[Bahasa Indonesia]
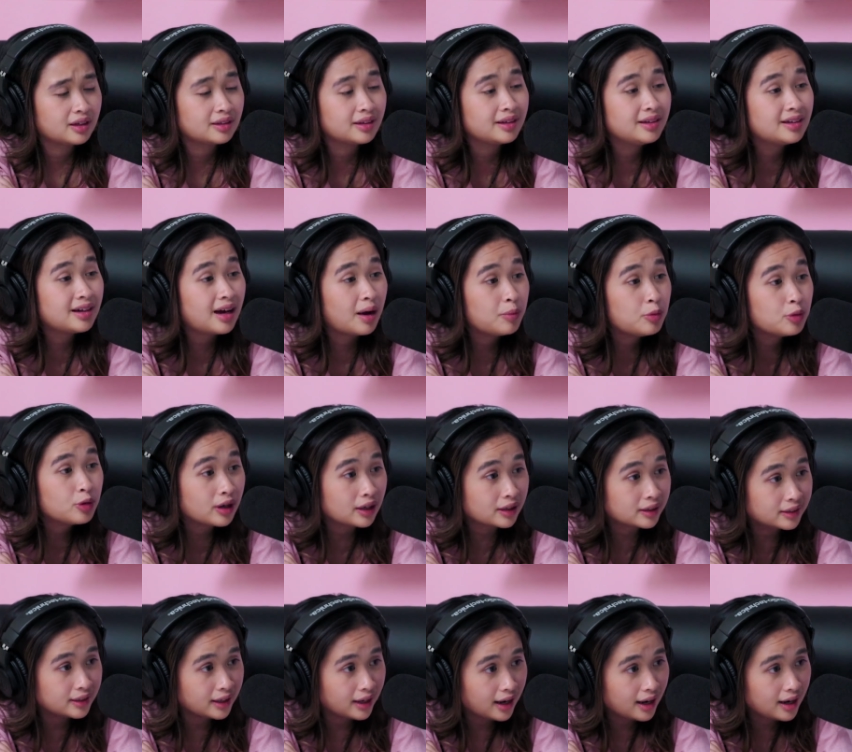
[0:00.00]
jadi kamu
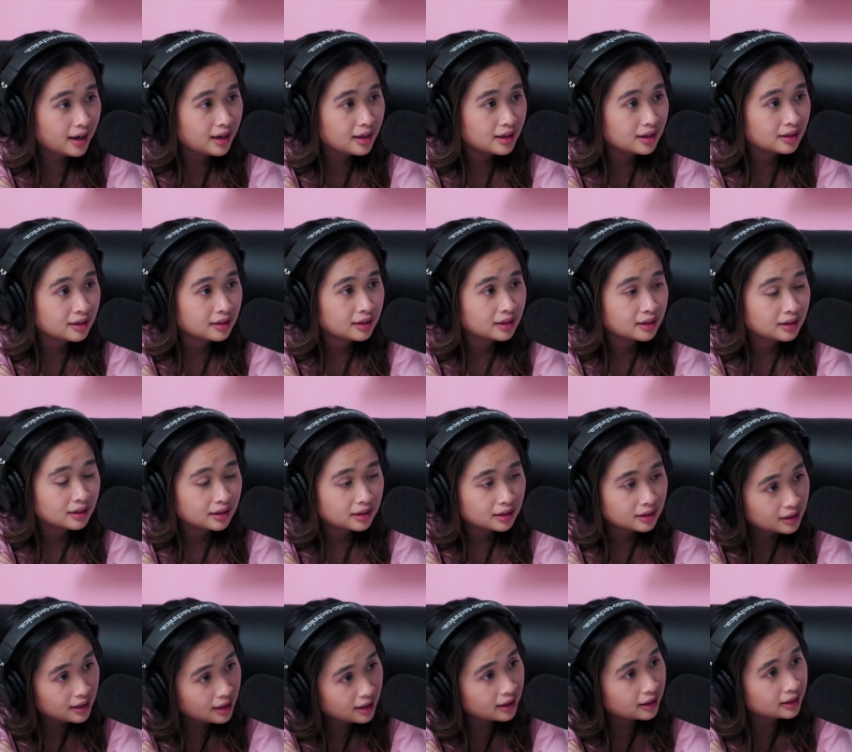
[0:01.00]
kerja Iya.
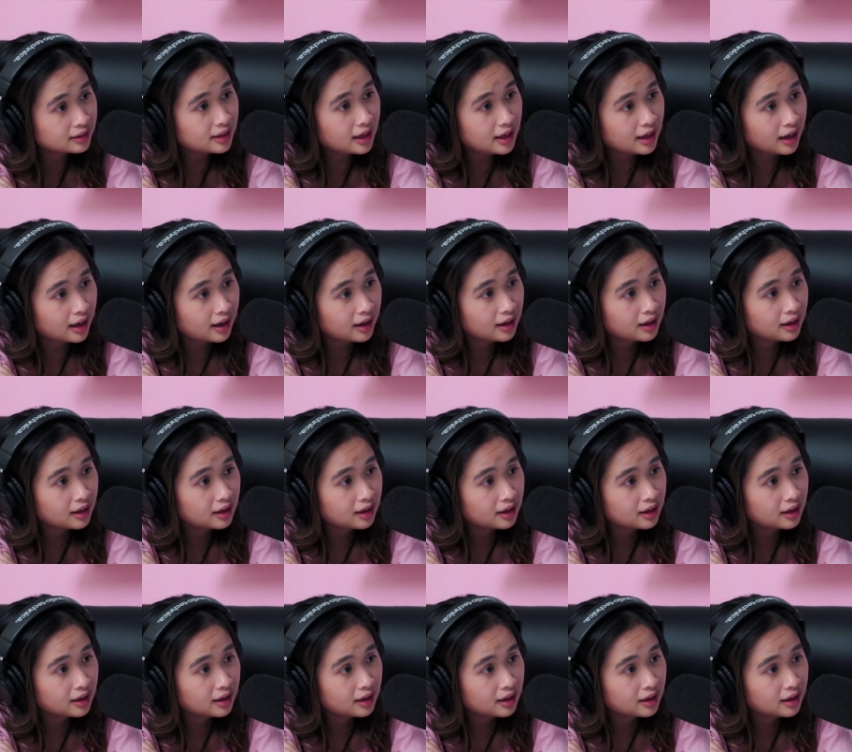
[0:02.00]
dia kerja nggak